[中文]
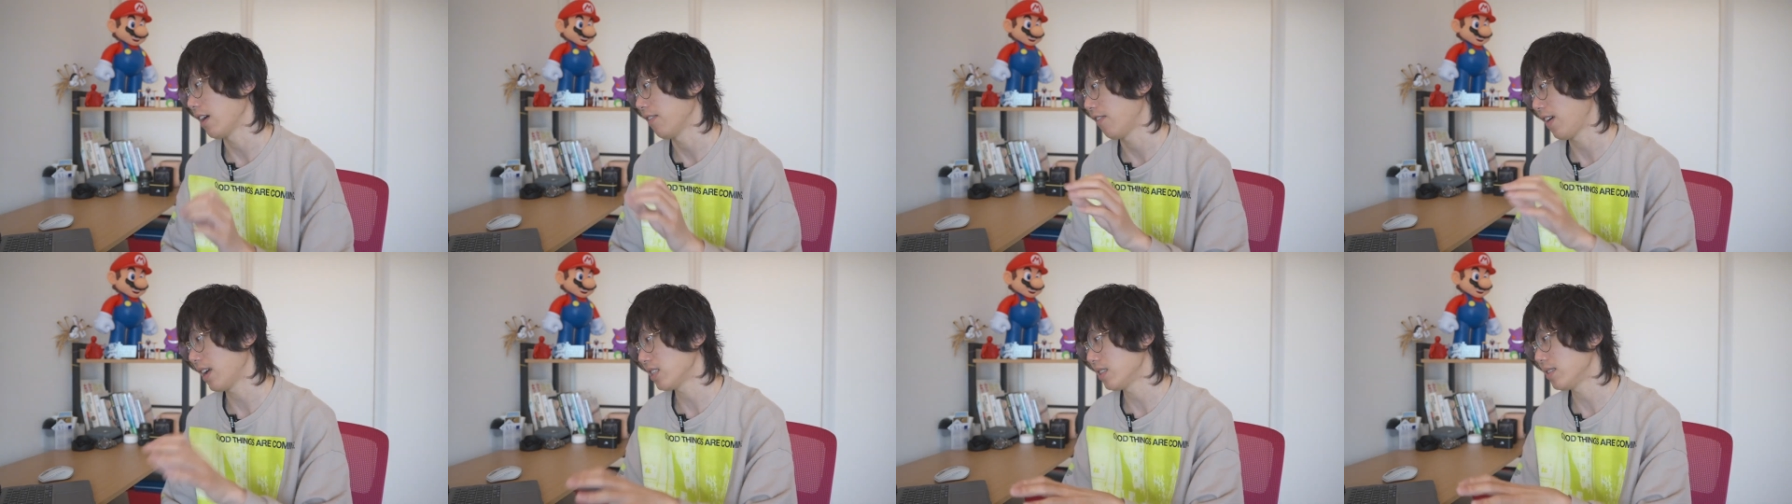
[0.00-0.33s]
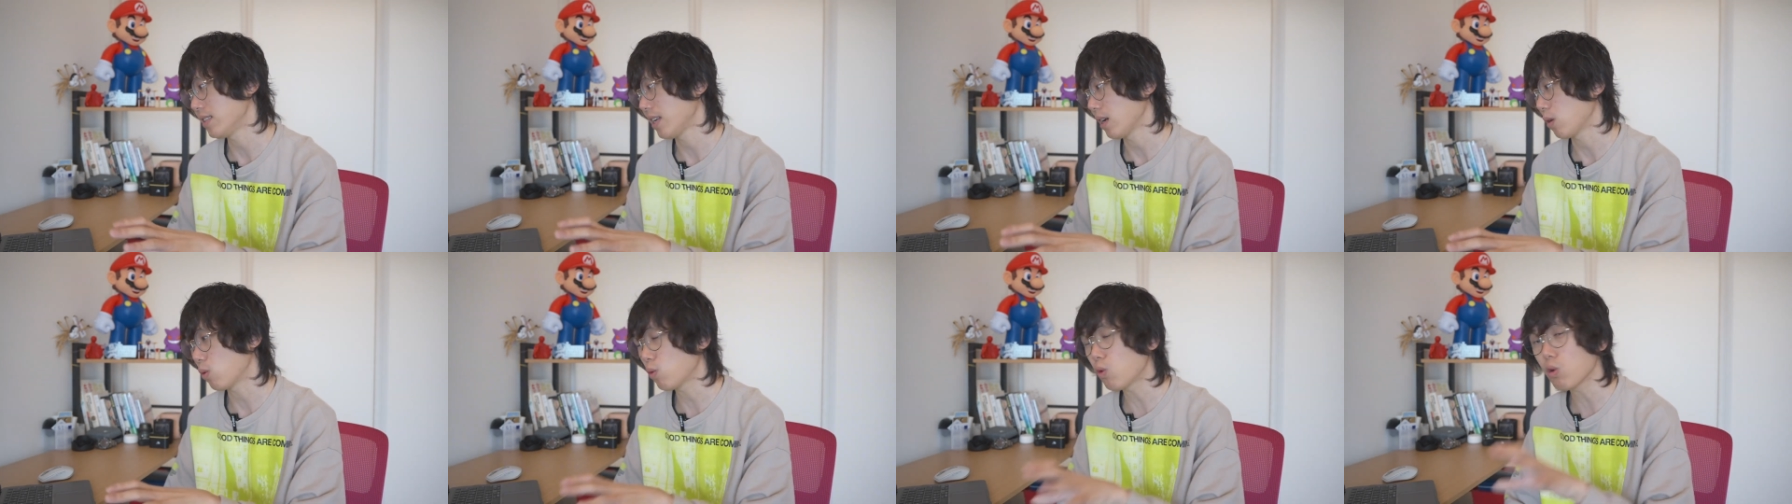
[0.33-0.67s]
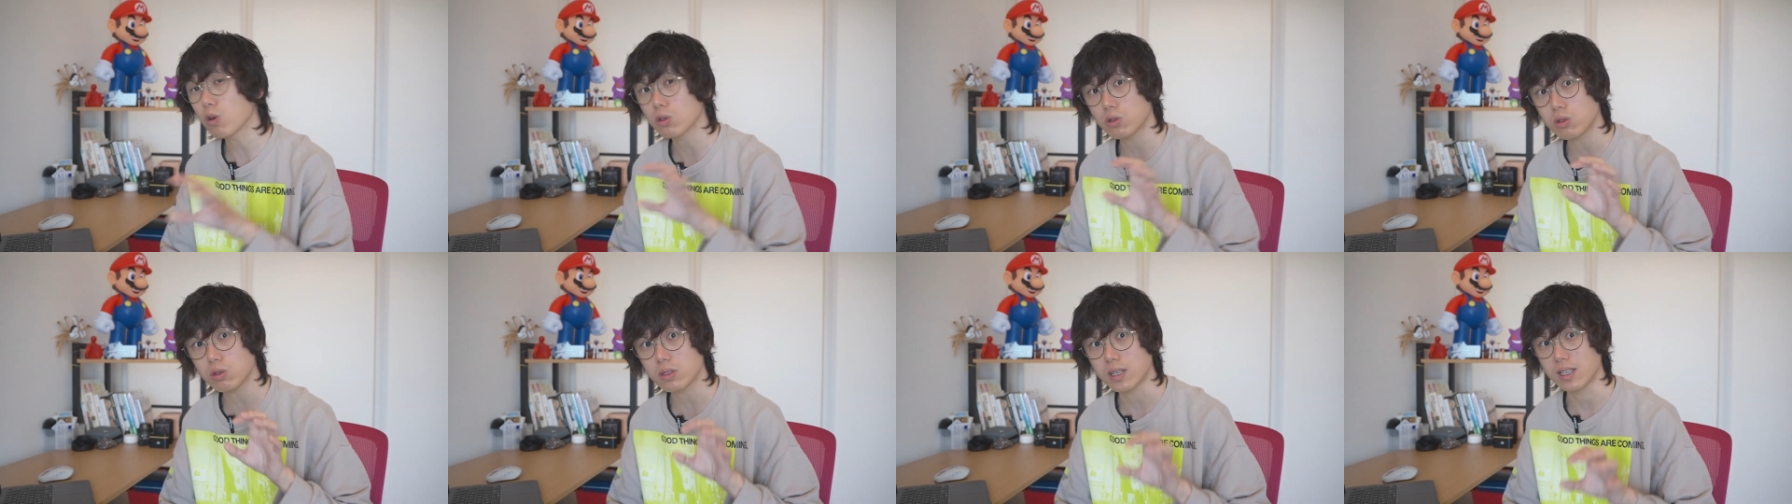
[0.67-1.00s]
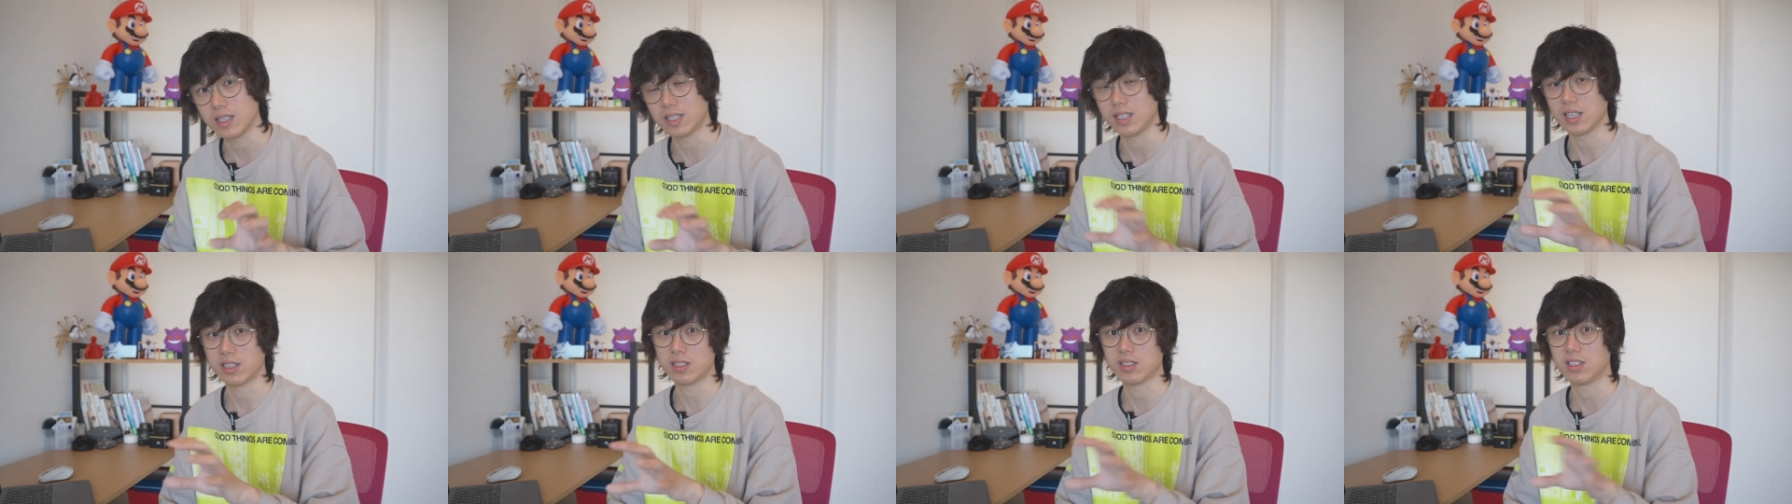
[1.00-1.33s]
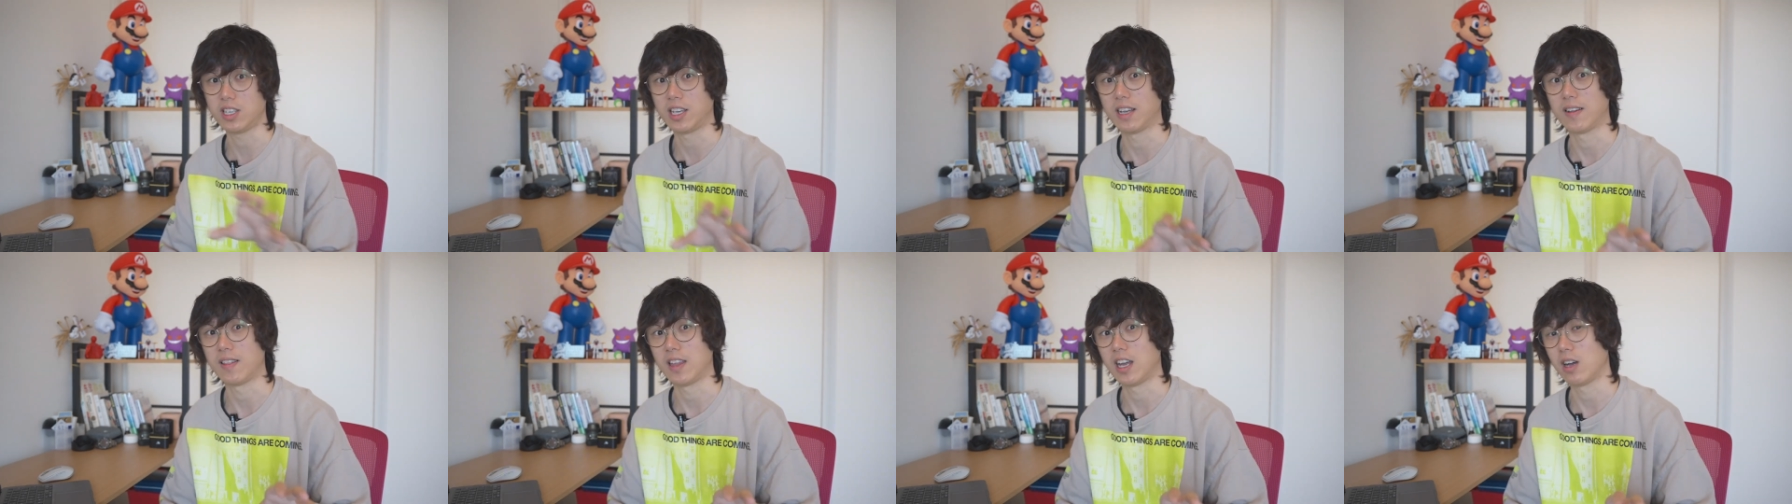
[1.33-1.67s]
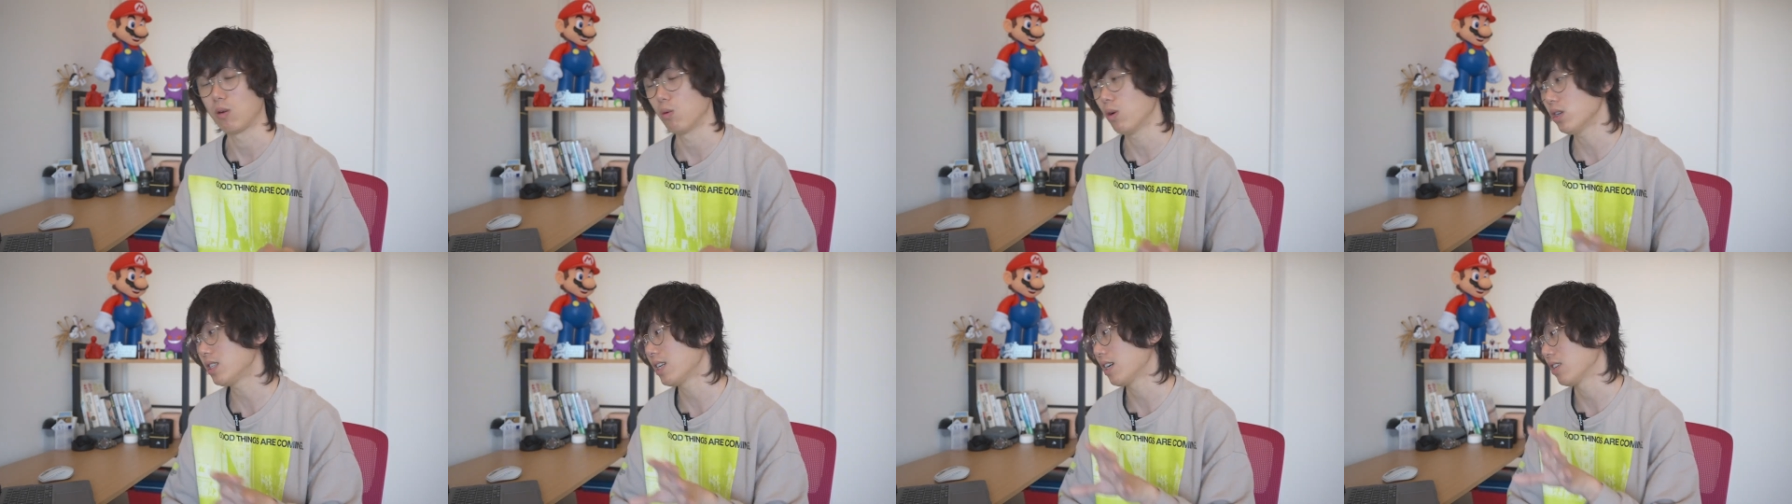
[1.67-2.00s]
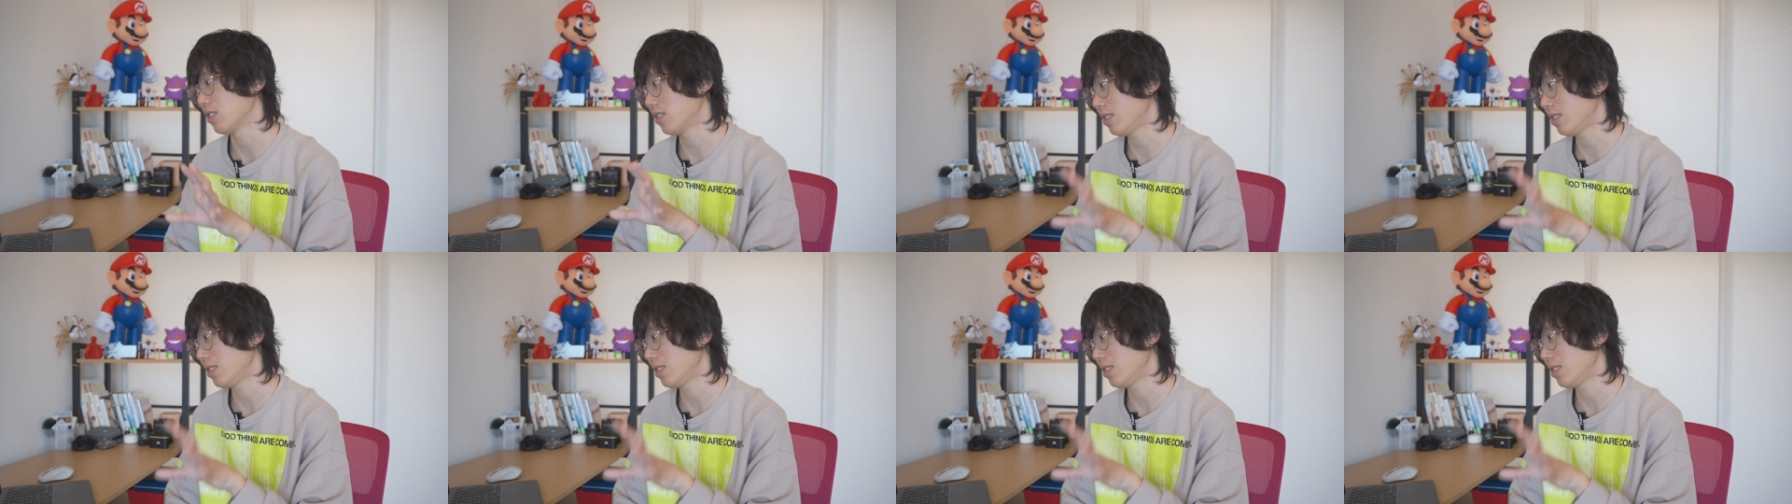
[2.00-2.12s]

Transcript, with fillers: 发生在过去的一些事情啊！我想